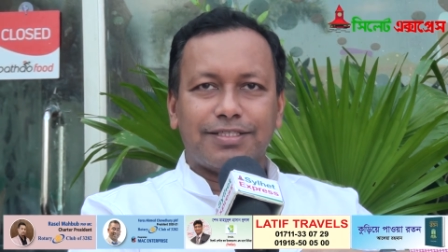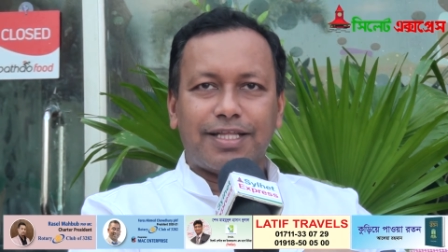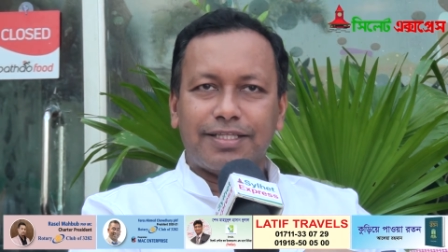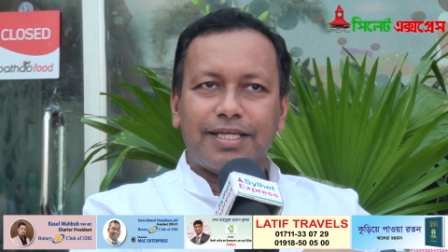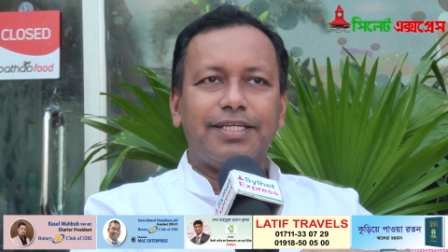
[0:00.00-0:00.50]

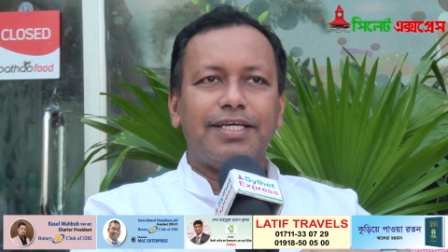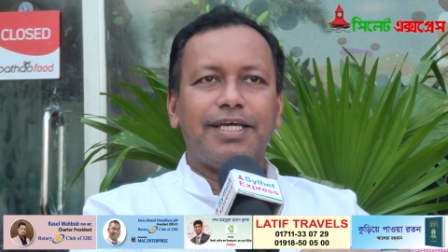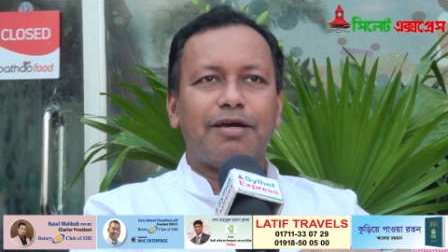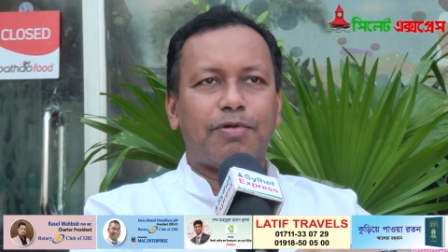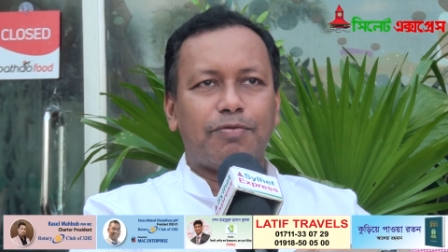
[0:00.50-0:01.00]
তাদের
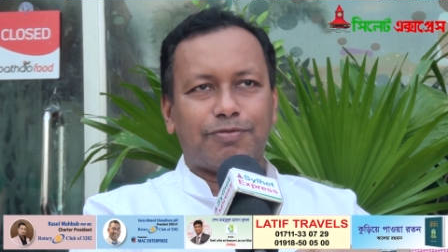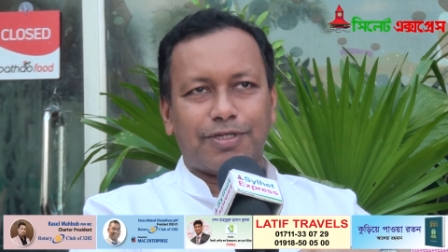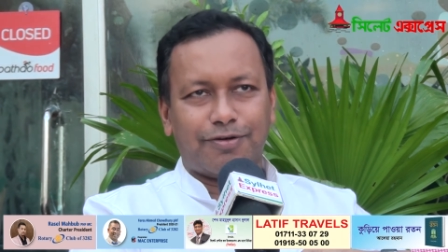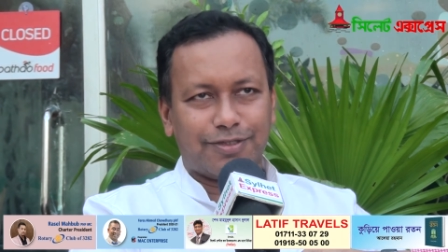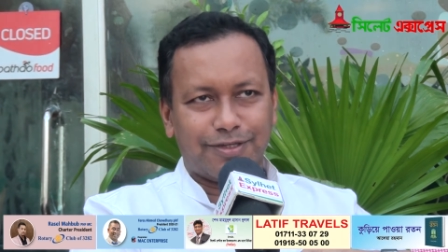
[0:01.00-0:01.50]
নিয়েই আমরা
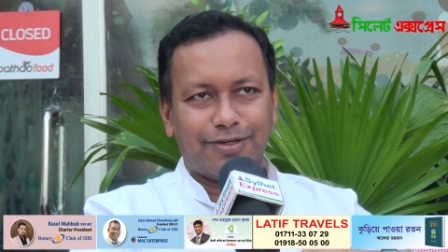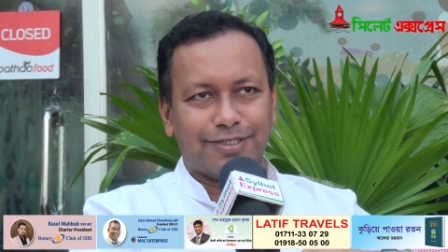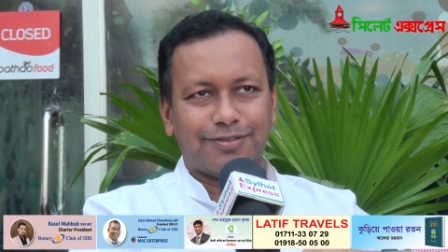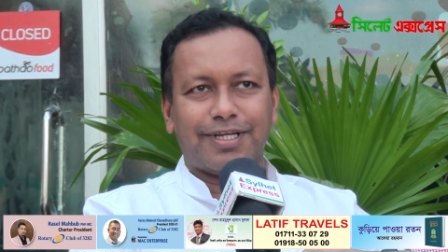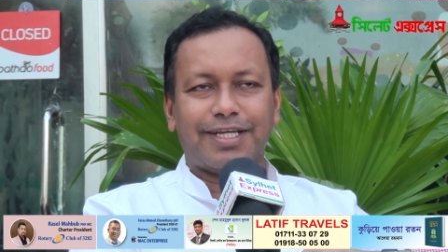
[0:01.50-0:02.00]
ব্যবসা করতে হয়
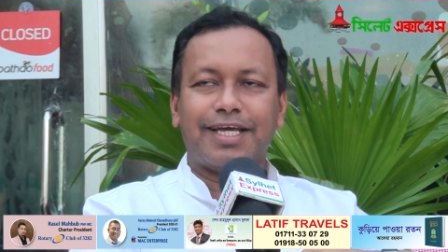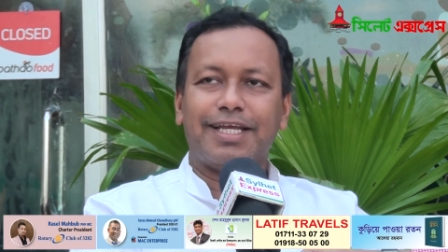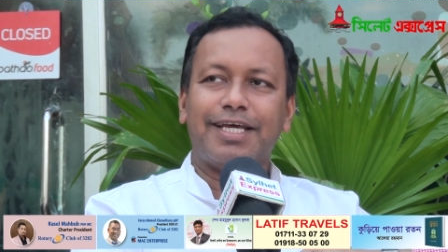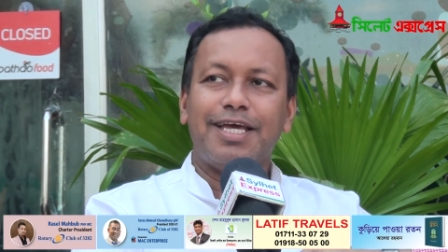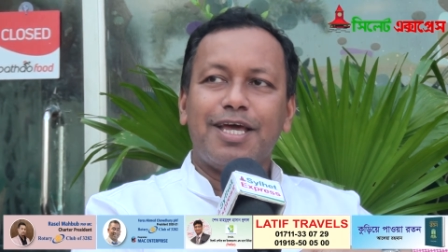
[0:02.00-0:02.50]
সুতরাং এখানে